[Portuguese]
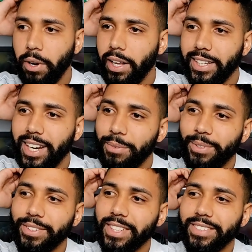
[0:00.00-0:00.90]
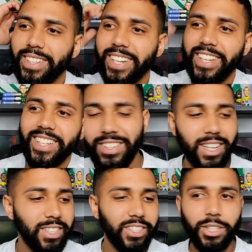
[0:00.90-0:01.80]
uma bolada na bunda, mano.
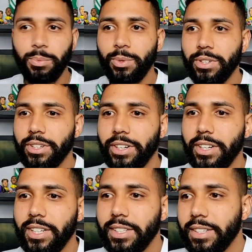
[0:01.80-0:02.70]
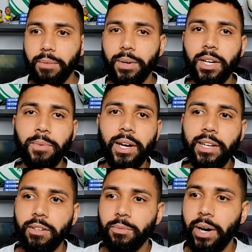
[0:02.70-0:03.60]
Finalizou de bunda o Rony. Mano,
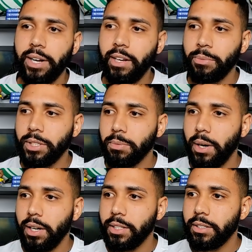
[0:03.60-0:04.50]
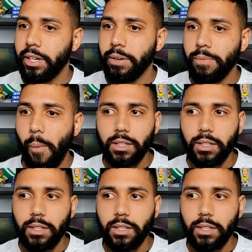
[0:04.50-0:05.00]
o Marinho é muito malandro, né?